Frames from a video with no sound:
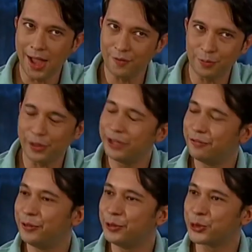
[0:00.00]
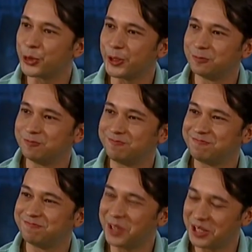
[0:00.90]
have a bright future.
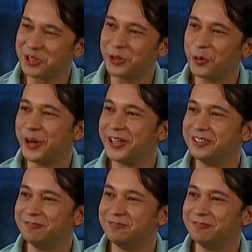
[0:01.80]
That's your reward.